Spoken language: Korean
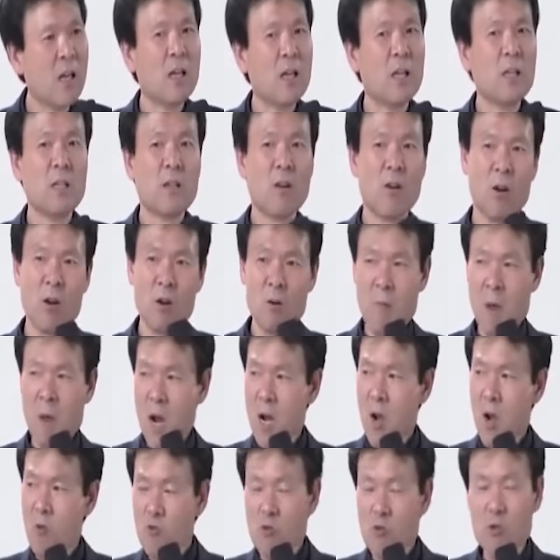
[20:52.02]

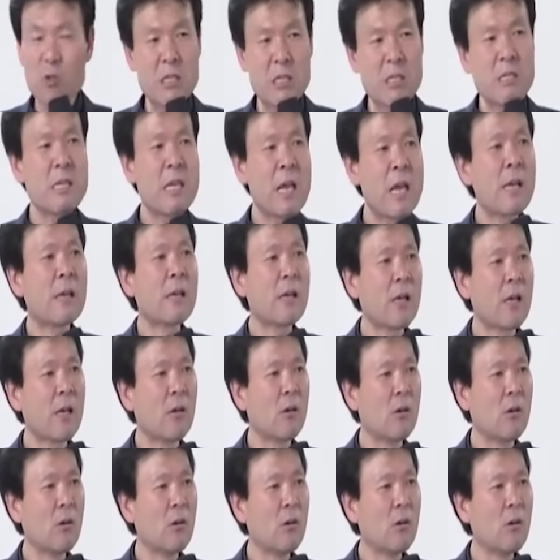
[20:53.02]
얼마나 웃긴
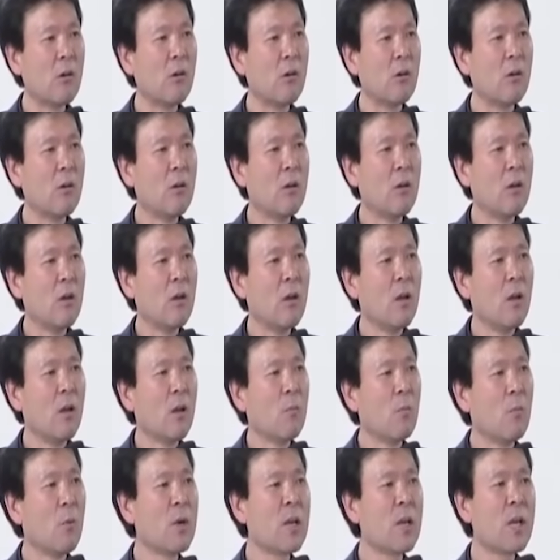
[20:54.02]
얘기예요
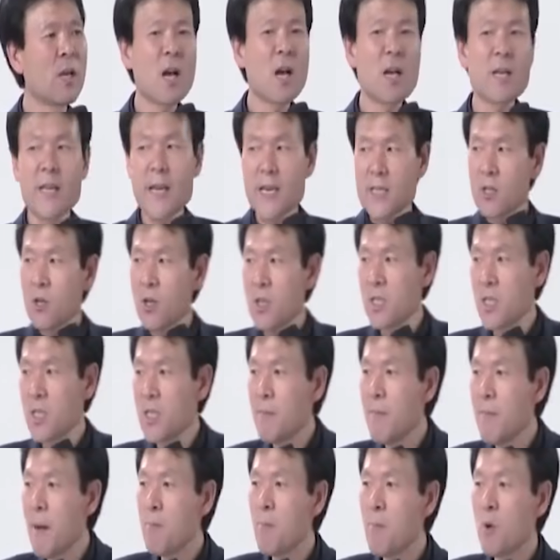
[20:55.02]
보니까 개성에서
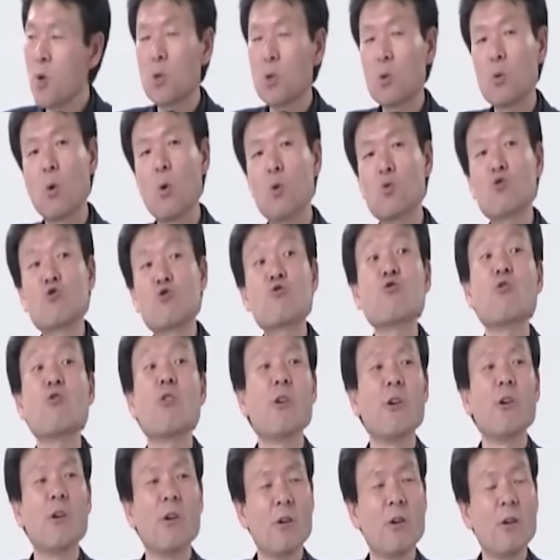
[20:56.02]
2만 명이 또
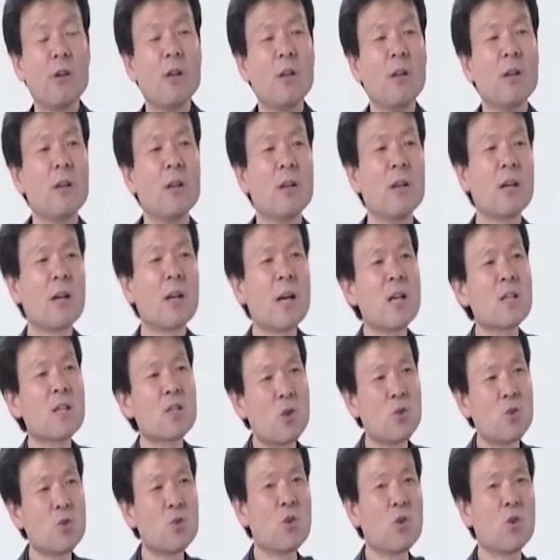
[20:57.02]
죽어요 그러니까
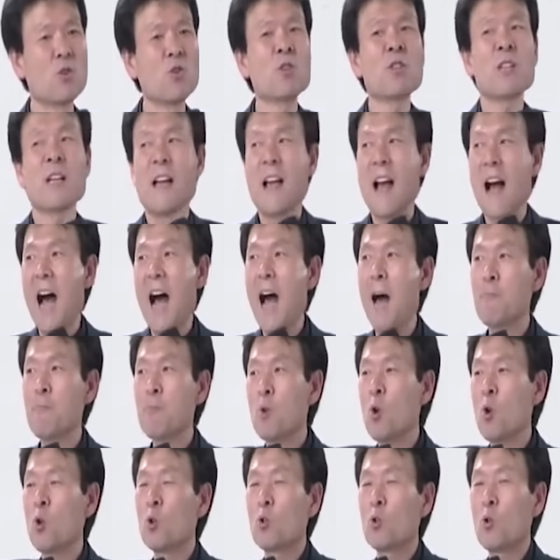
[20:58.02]
선조는
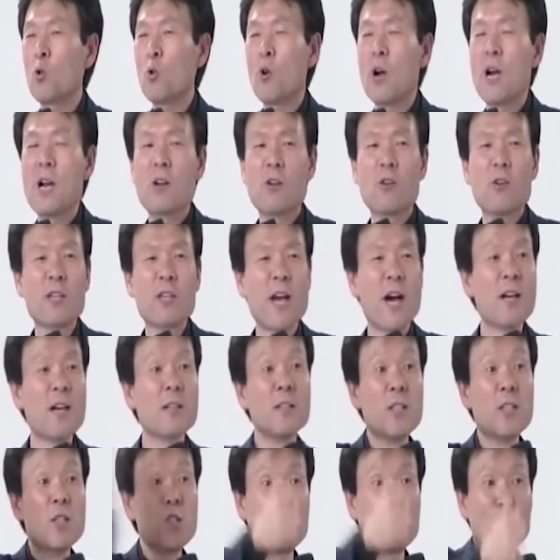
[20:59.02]
함경도로 갈 거냐
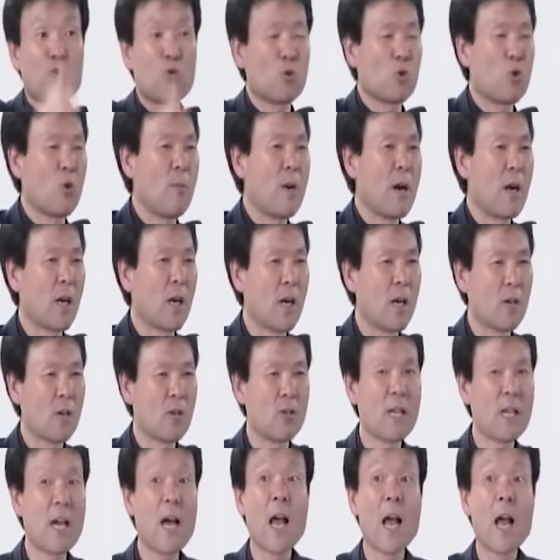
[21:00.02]
의주로 도망갈
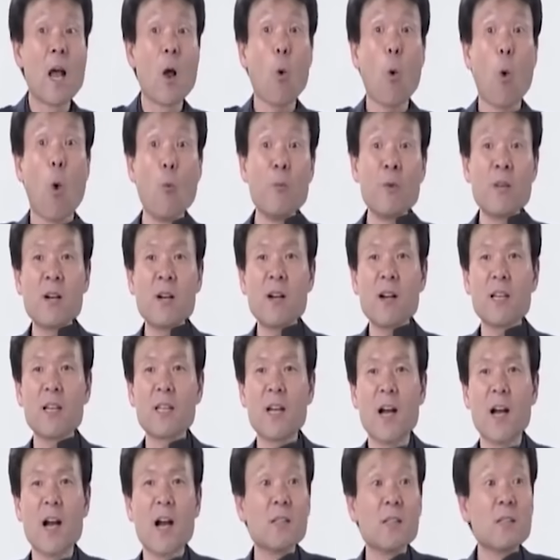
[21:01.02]
거냐 고민을
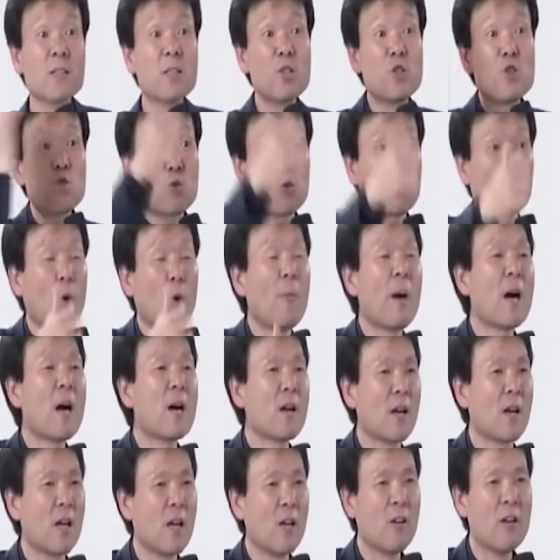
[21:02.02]
하다가 의주로 도망을
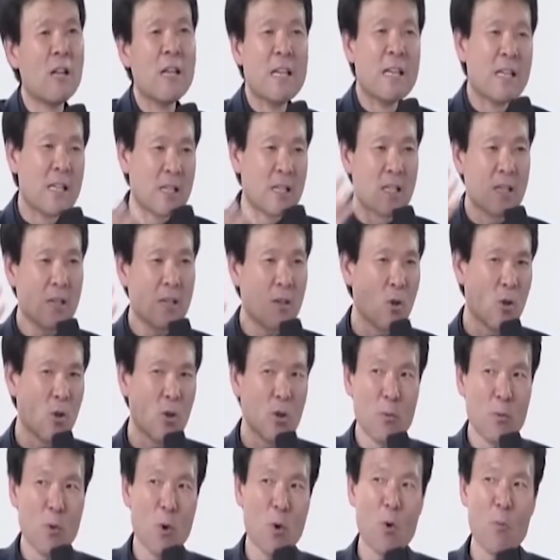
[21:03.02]
가요 그 꼴을
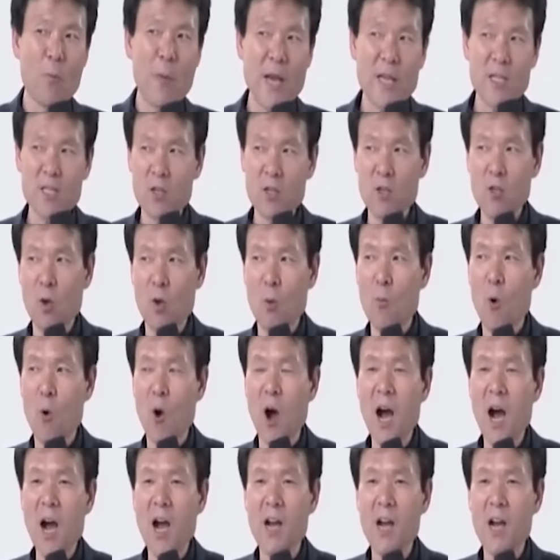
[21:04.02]
보고 백성이 너무 화가